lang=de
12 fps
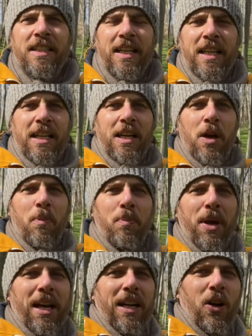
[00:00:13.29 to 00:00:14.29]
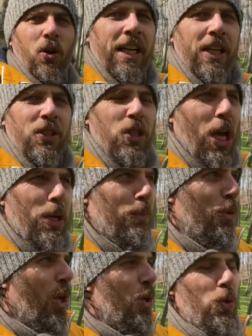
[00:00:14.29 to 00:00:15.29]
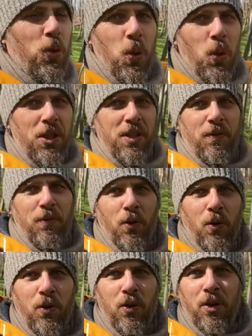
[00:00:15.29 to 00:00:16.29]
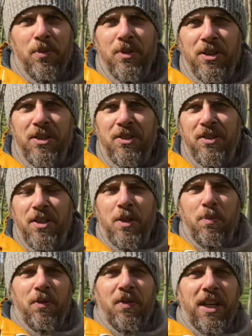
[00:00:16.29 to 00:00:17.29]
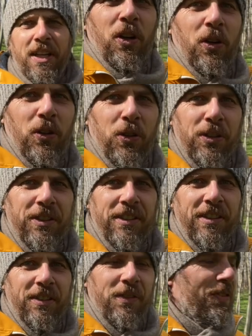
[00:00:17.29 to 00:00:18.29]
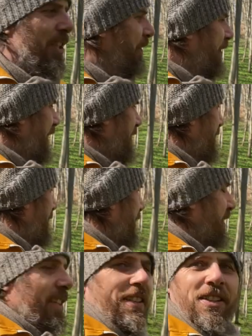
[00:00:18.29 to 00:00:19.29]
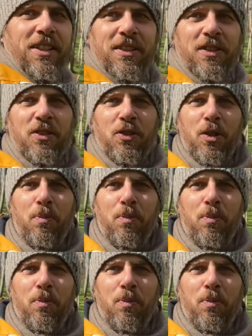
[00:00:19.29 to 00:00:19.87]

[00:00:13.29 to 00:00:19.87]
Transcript: der Bärlauch in seinem natürlichen Vorkommen sich bewegt und wie er wächst. Ihr seht hier, das ist so eine